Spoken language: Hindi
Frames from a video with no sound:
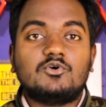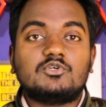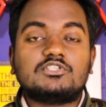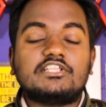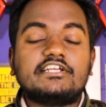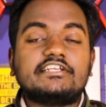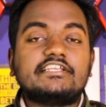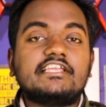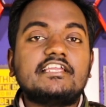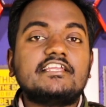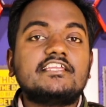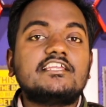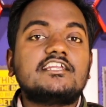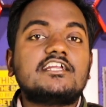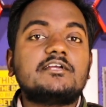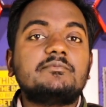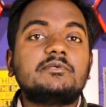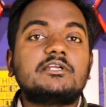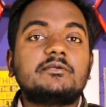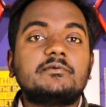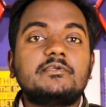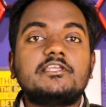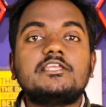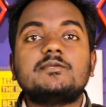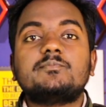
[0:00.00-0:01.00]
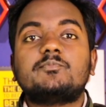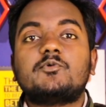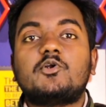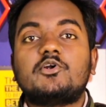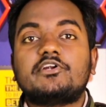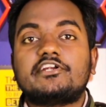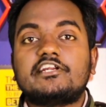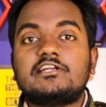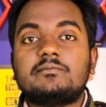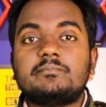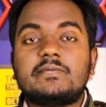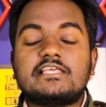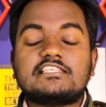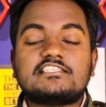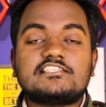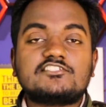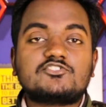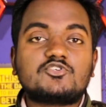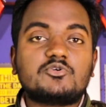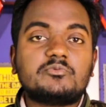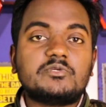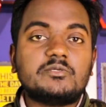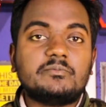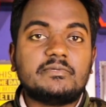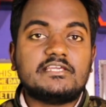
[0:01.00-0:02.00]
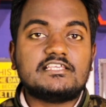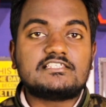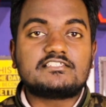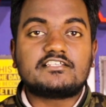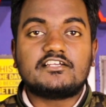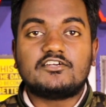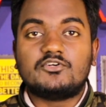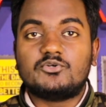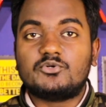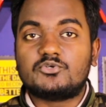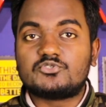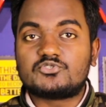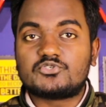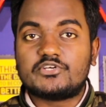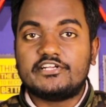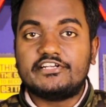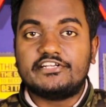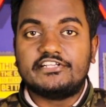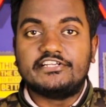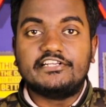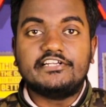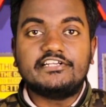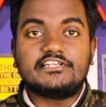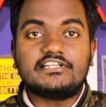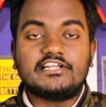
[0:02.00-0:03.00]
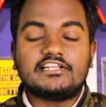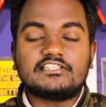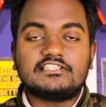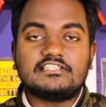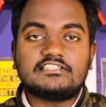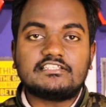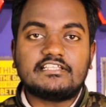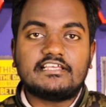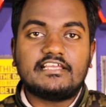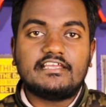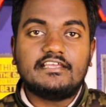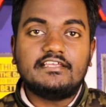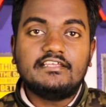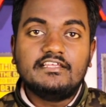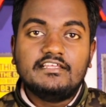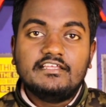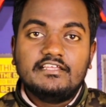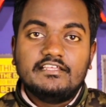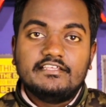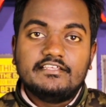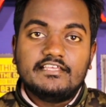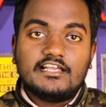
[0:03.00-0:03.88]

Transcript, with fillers: होता क्या है कि कभी कभी इंपॉर्टेंट मैसेज को भी भेजकर लोग जो है डिलीट कर देते हैं